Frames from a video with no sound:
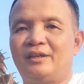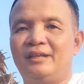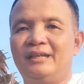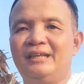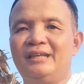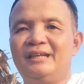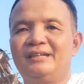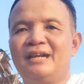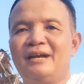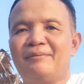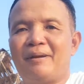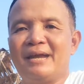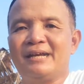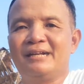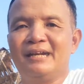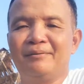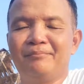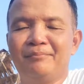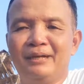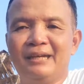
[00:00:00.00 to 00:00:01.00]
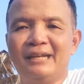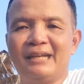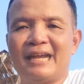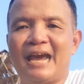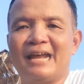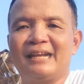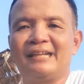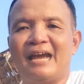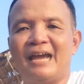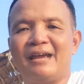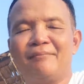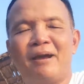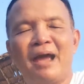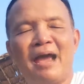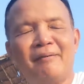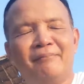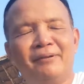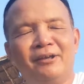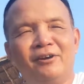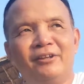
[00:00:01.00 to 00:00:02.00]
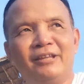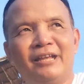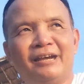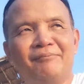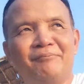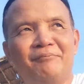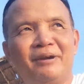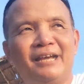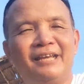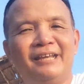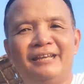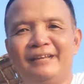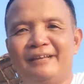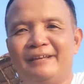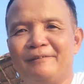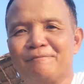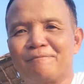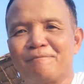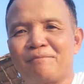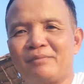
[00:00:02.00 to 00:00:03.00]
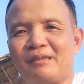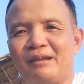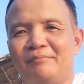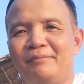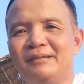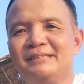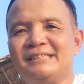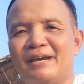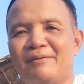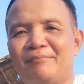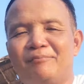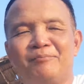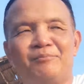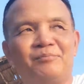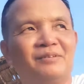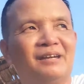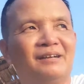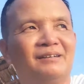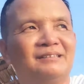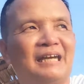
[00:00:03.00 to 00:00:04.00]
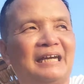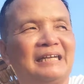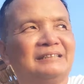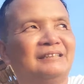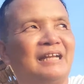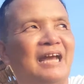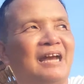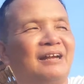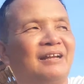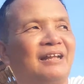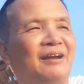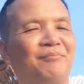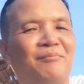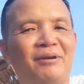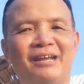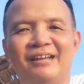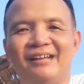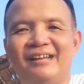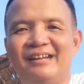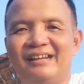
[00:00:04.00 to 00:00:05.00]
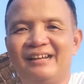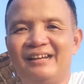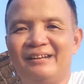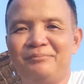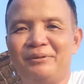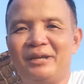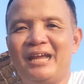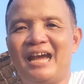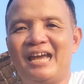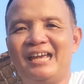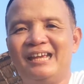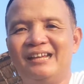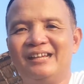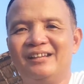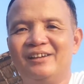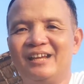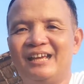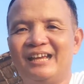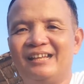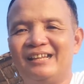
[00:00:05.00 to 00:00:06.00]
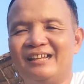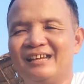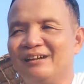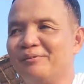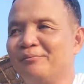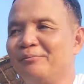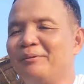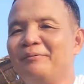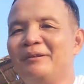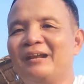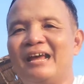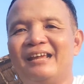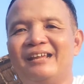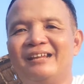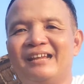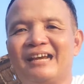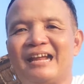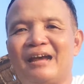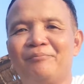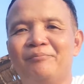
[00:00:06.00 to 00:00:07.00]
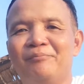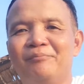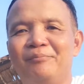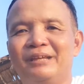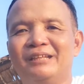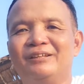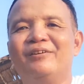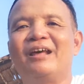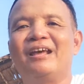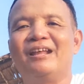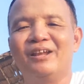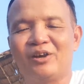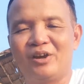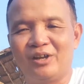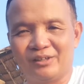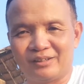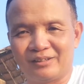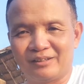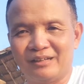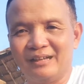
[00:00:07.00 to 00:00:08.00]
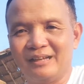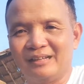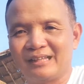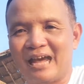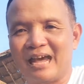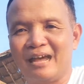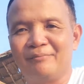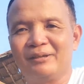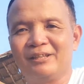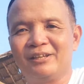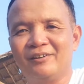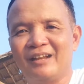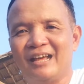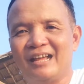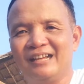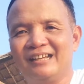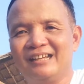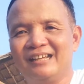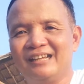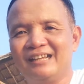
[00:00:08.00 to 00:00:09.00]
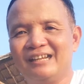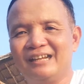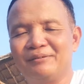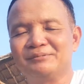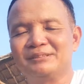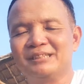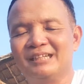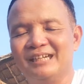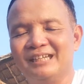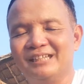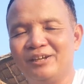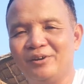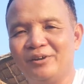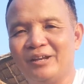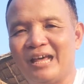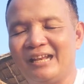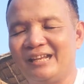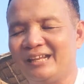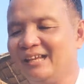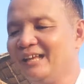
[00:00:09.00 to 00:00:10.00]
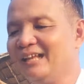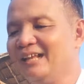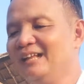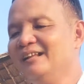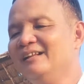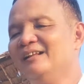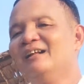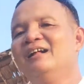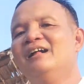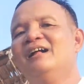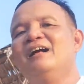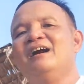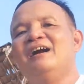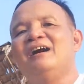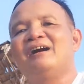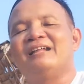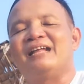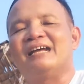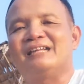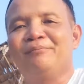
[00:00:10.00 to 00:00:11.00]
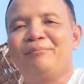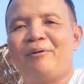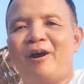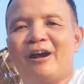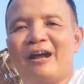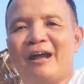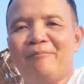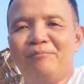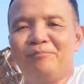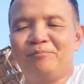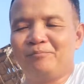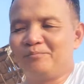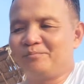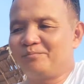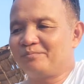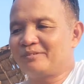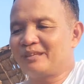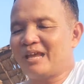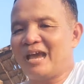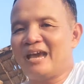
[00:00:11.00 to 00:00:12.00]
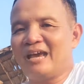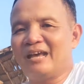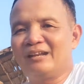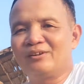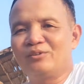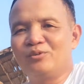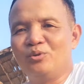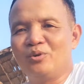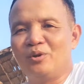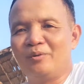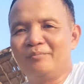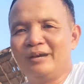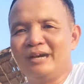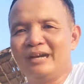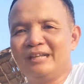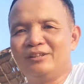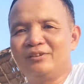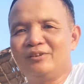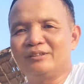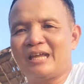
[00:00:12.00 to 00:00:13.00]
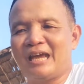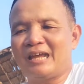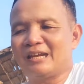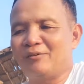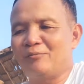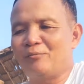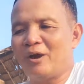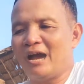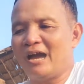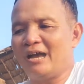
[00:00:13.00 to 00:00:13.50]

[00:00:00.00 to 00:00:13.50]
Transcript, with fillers: ตอนนี้เครื่องไม้เครื่องมือในการถ่ายภาพนี่ก็ยังไม่ไม่จำยังยังยังยังไม่ไม่หาเอ็นเท่าไหร่นะไม่เป็นไรนะครับมีเท่าไหร่แล้วก็ถ่ายไปเท่านั้นนะนำเสนอเท่านั้น อย่างที่บอกครับทานกุ้งอบเนยต้องทานกับไว